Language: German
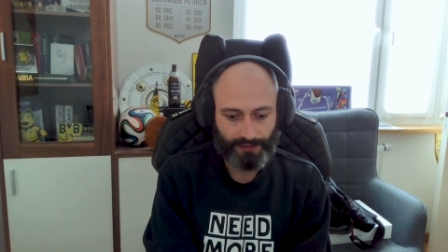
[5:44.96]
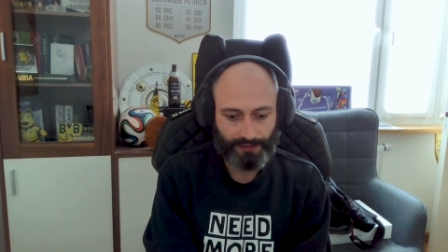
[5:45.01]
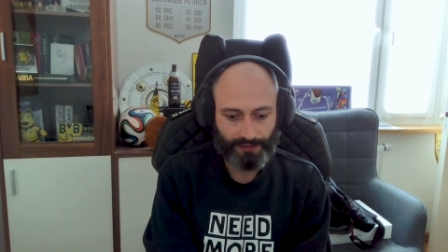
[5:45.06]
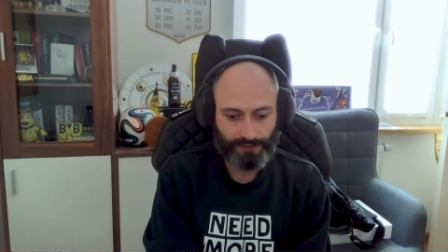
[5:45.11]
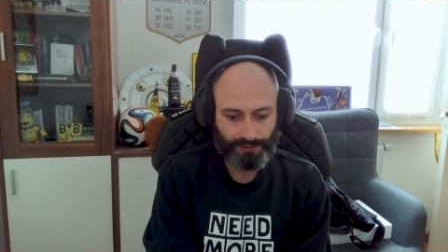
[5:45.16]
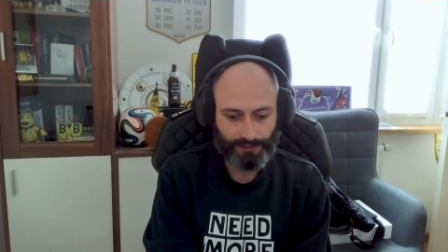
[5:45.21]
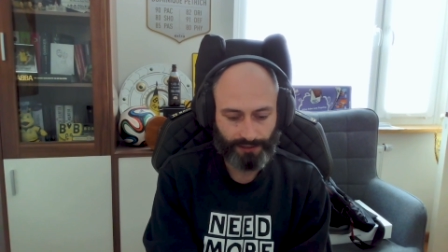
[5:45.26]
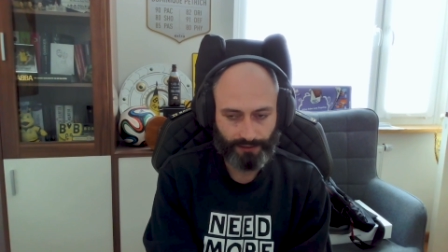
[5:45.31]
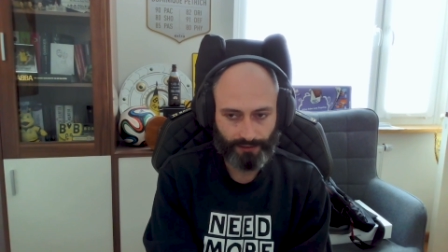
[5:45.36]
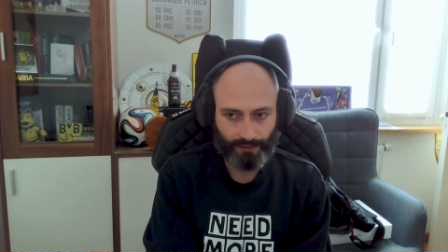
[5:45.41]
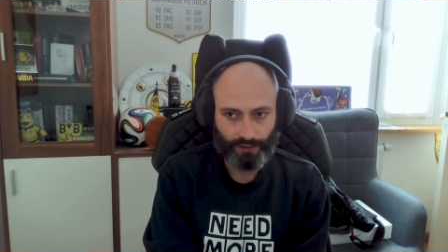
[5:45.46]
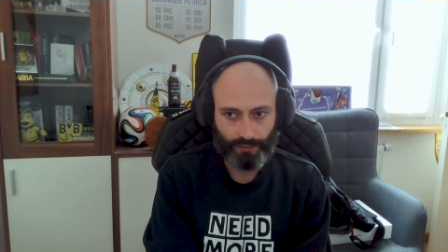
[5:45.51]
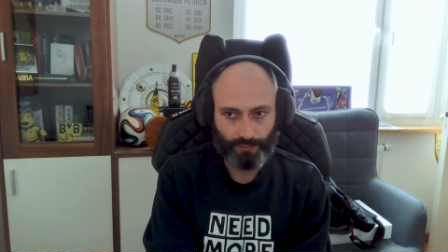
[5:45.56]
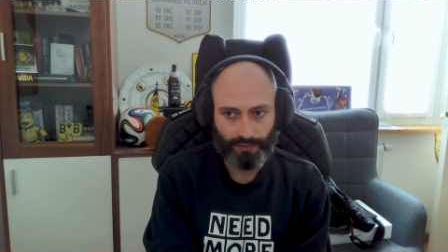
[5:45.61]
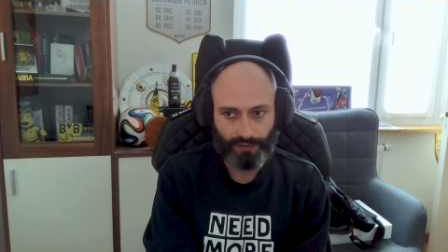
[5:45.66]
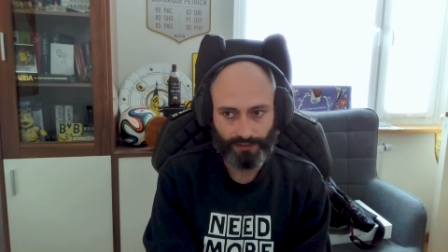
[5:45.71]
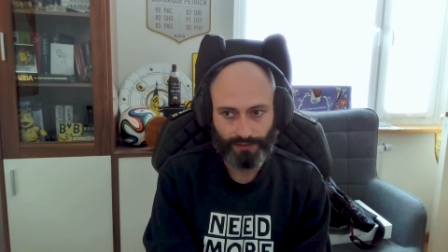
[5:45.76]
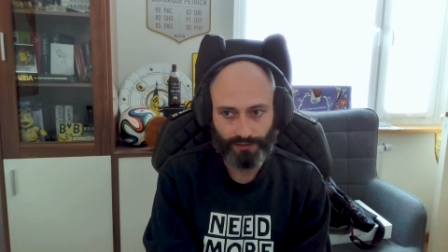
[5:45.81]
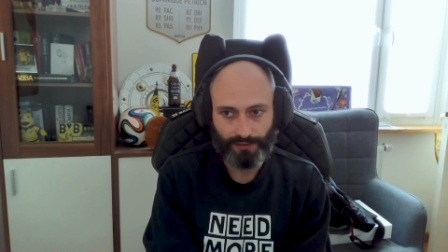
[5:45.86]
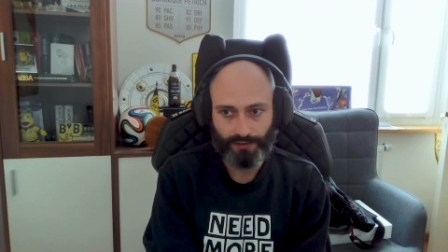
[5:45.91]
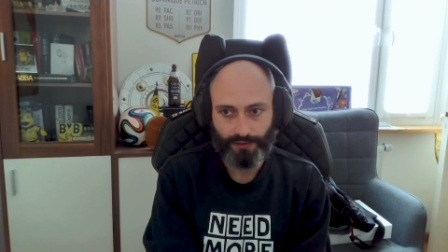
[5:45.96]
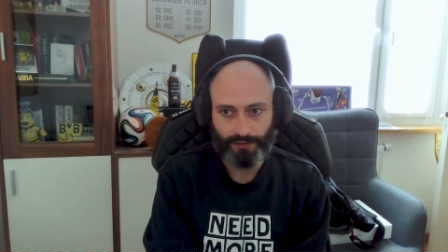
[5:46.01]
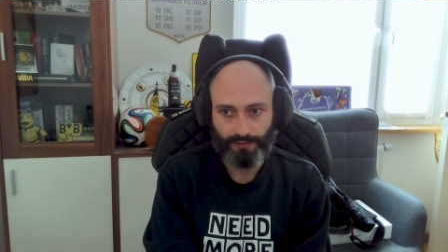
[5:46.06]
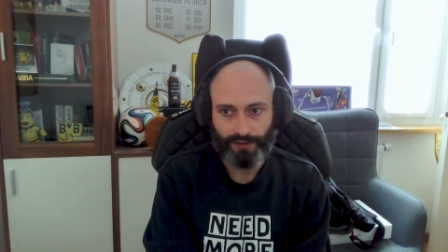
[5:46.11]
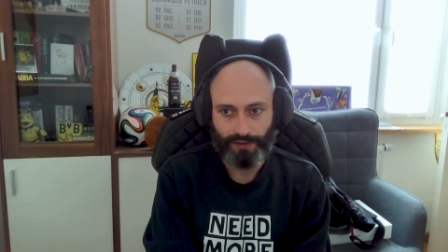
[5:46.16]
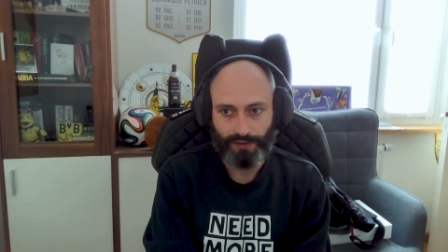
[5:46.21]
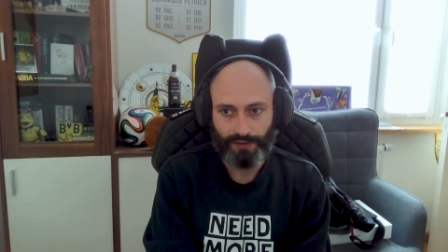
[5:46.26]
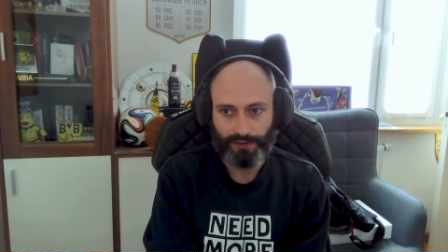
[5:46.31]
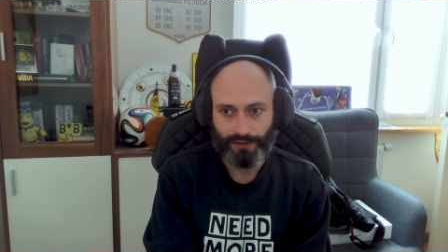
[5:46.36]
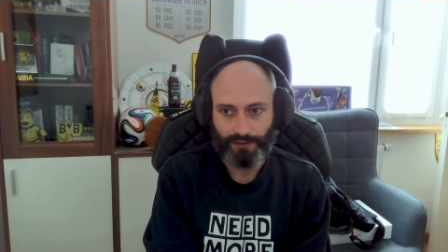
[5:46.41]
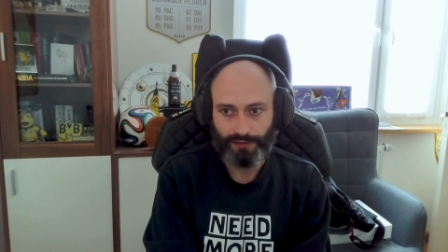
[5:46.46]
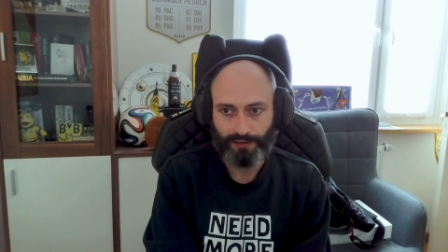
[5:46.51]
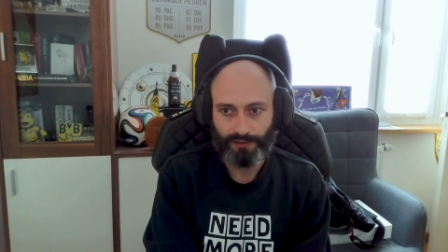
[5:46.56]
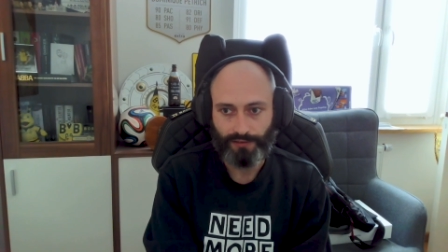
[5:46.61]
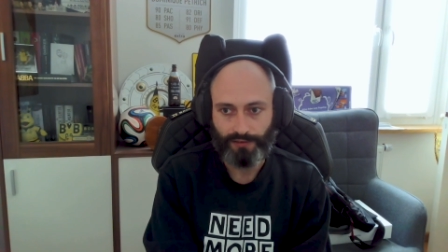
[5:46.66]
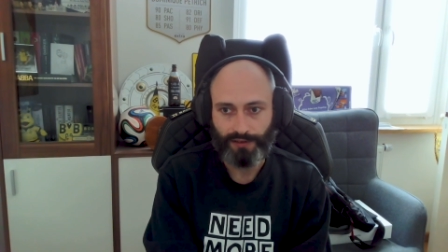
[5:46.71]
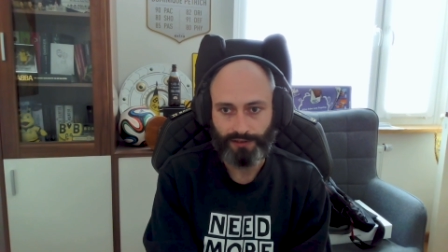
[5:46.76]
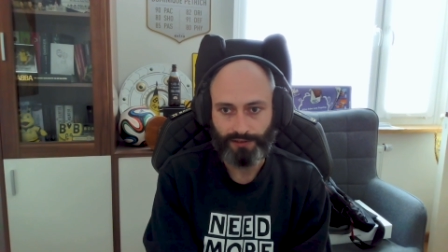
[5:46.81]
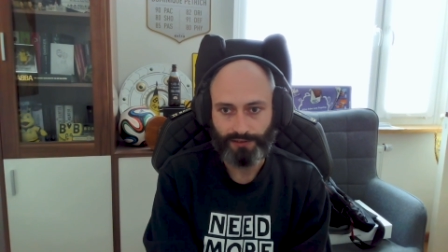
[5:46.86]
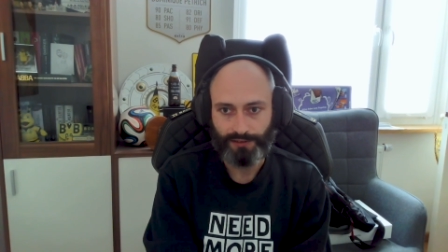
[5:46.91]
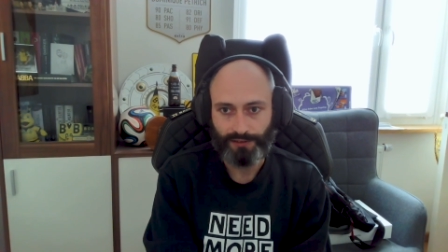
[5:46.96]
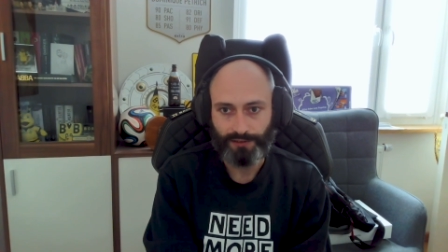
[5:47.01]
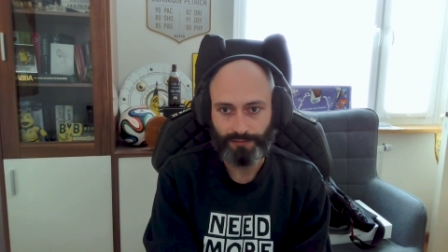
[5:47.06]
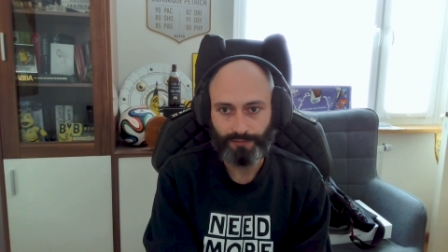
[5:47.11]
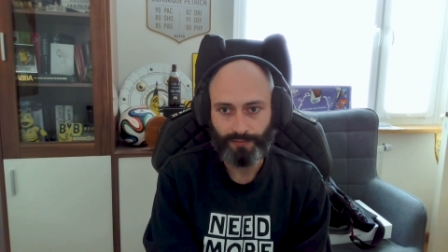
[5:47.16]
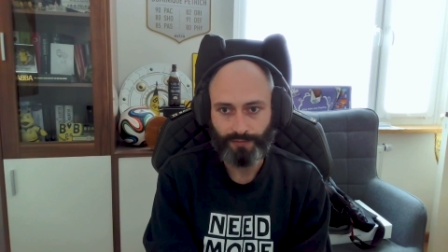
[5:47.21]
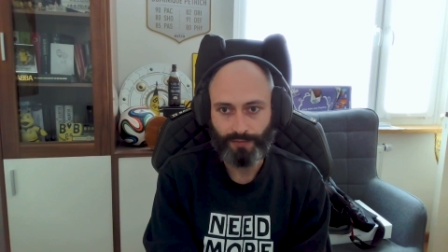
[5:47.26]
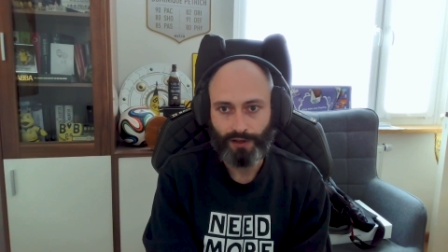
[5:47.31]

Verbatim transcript: sich dann komplett gewandelt quasi.